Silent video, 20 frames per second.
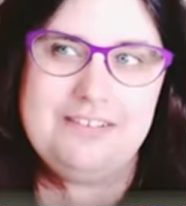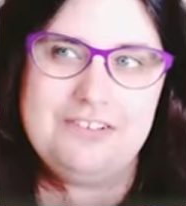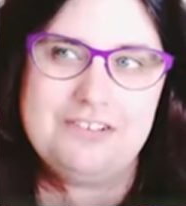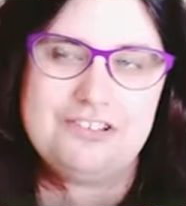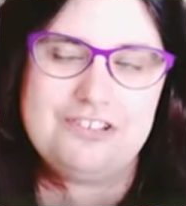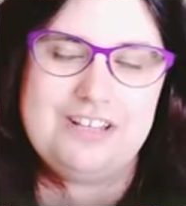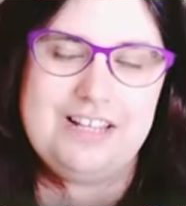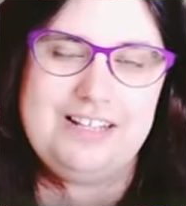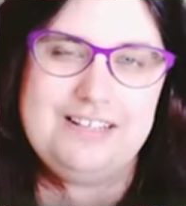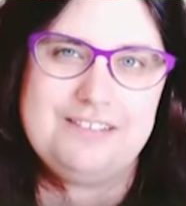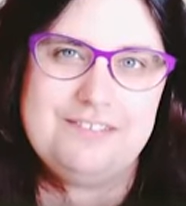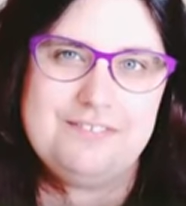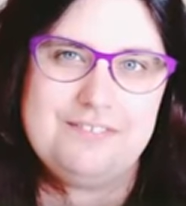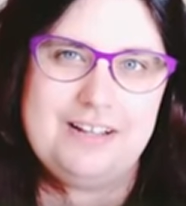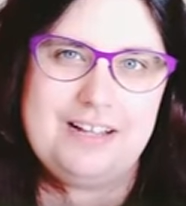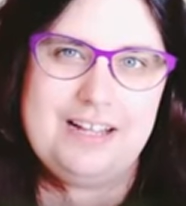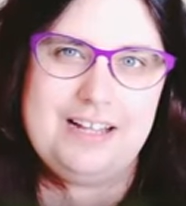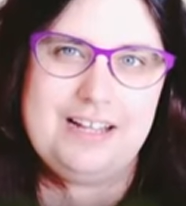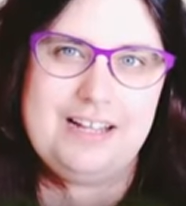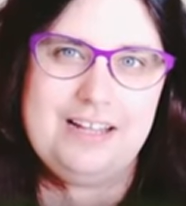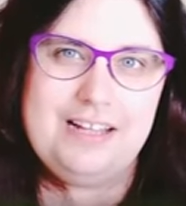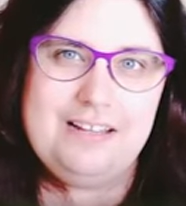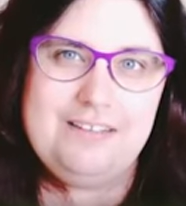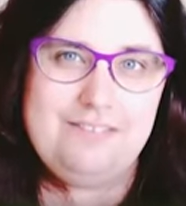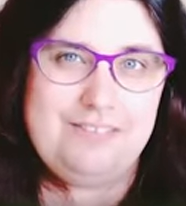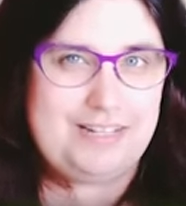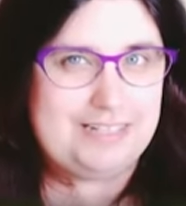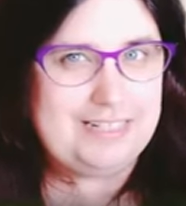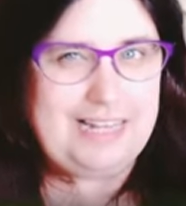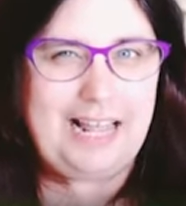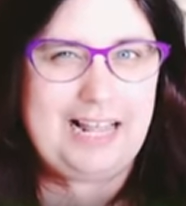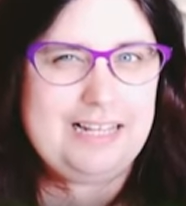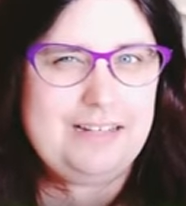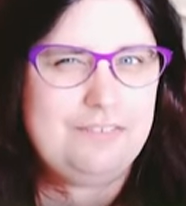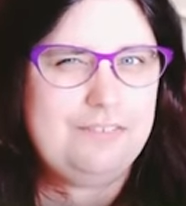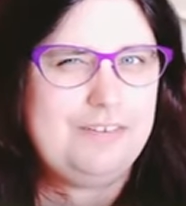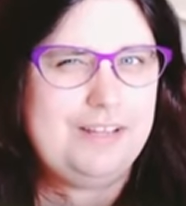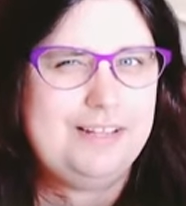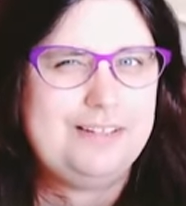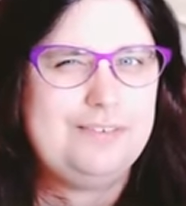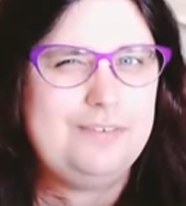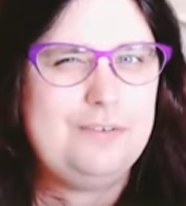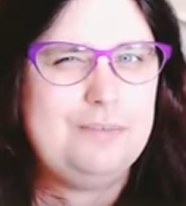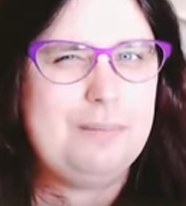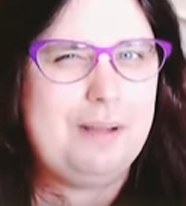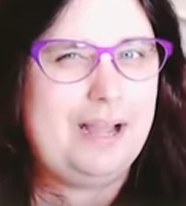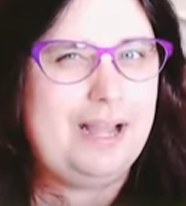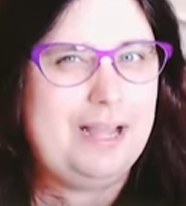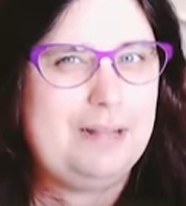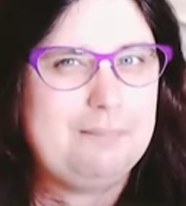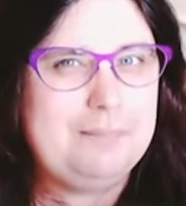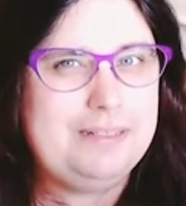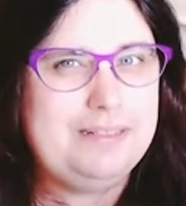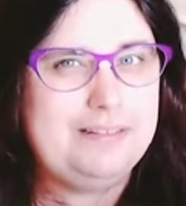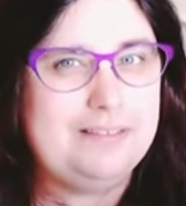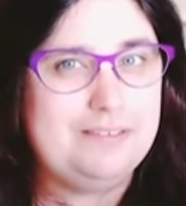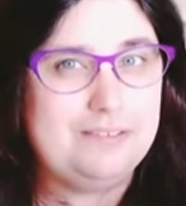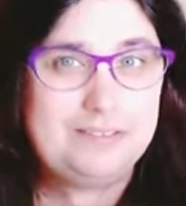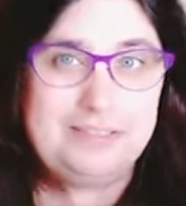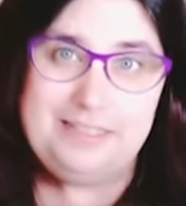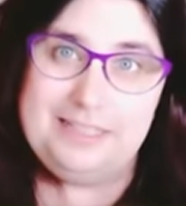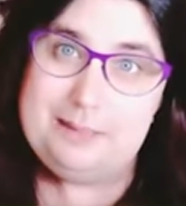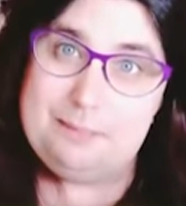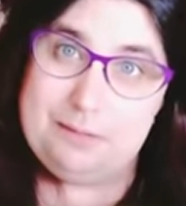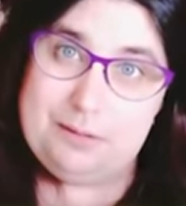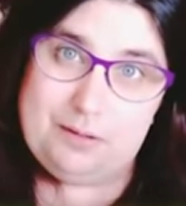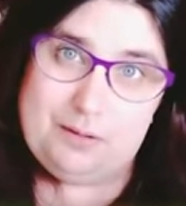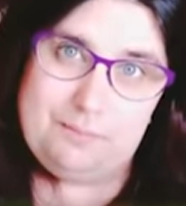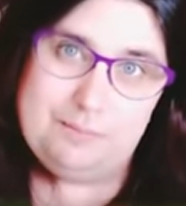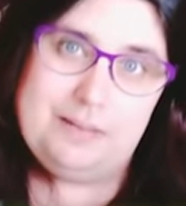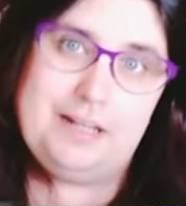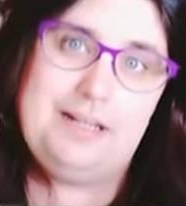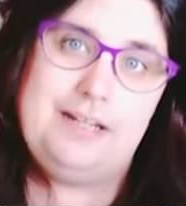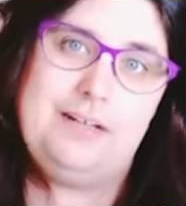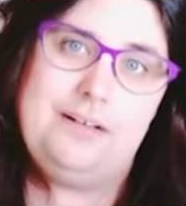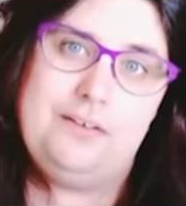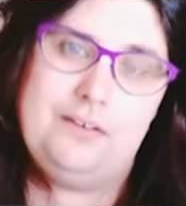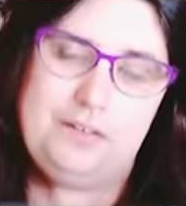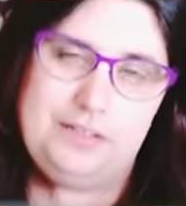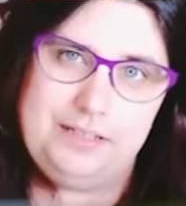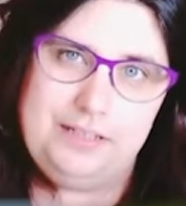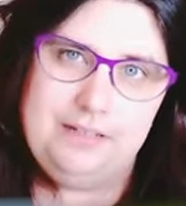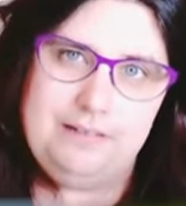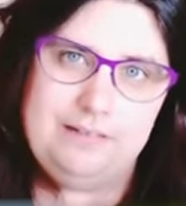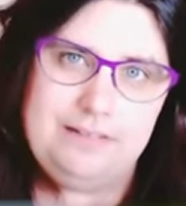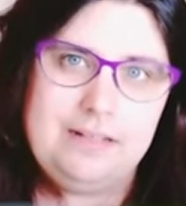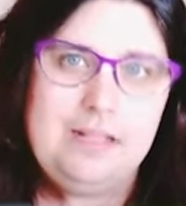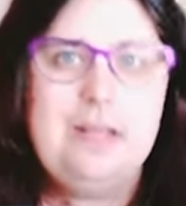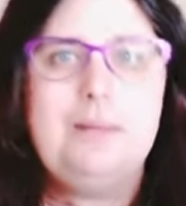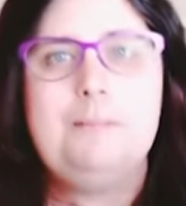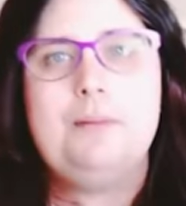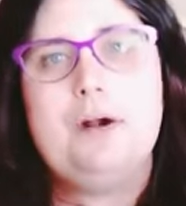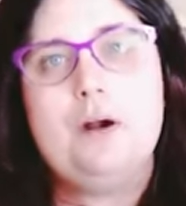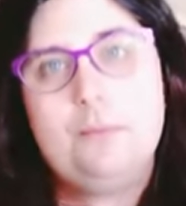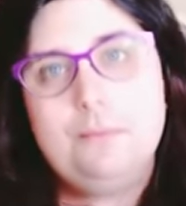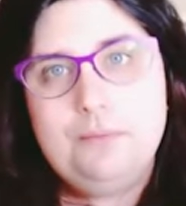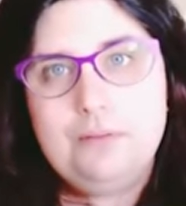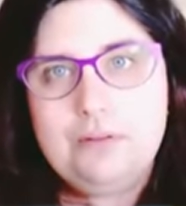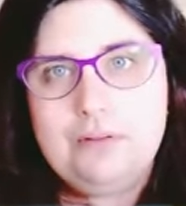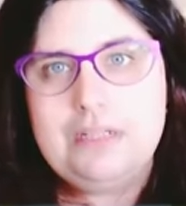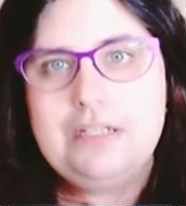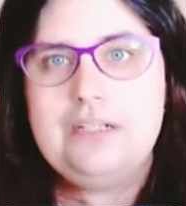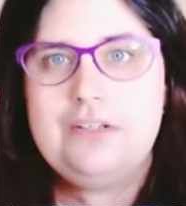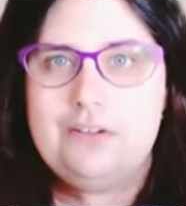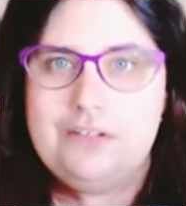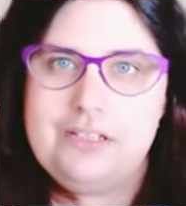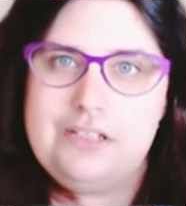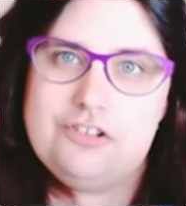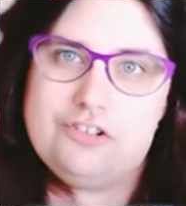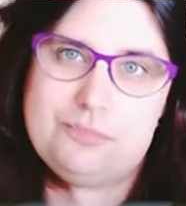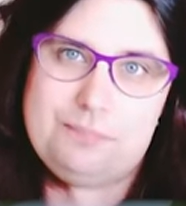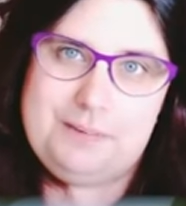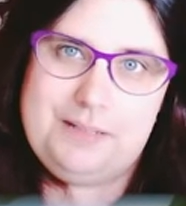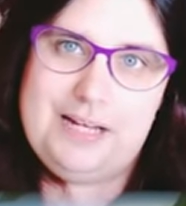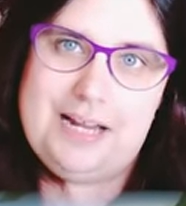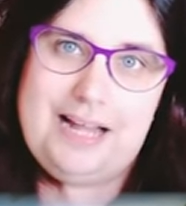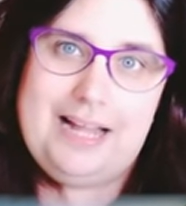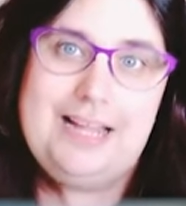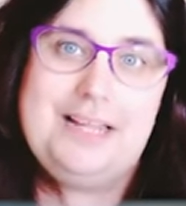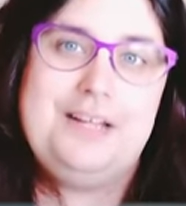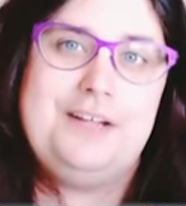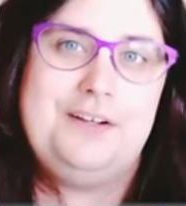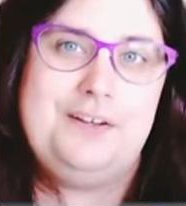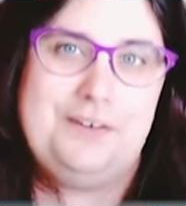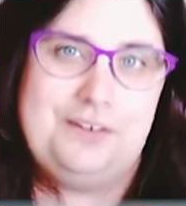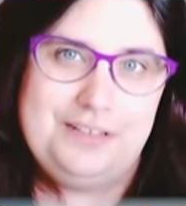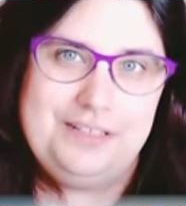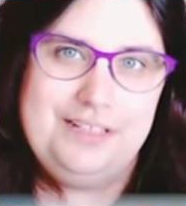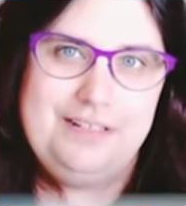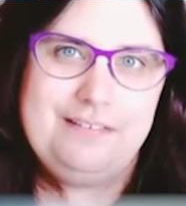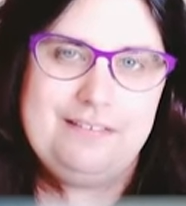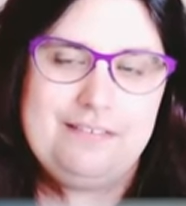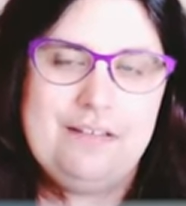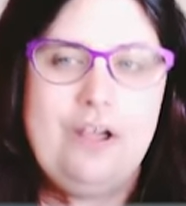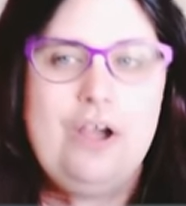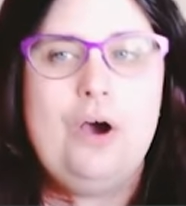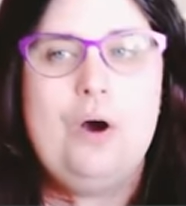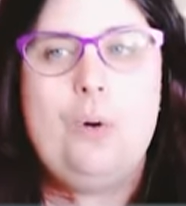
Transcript: sich noch stellte, war, werden alle Pferde überarbeitet und jeder bekommt ein neues? Bekommen nur neue Spieler ein neues?